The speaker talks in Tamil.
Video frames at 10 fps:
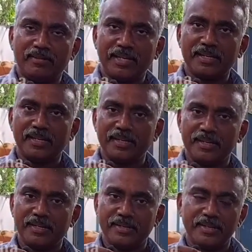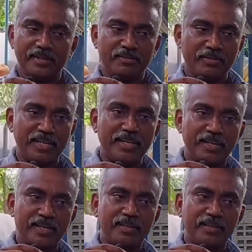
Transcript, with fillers: வாய்க்கால இறக்கி ஒரு வண்டியை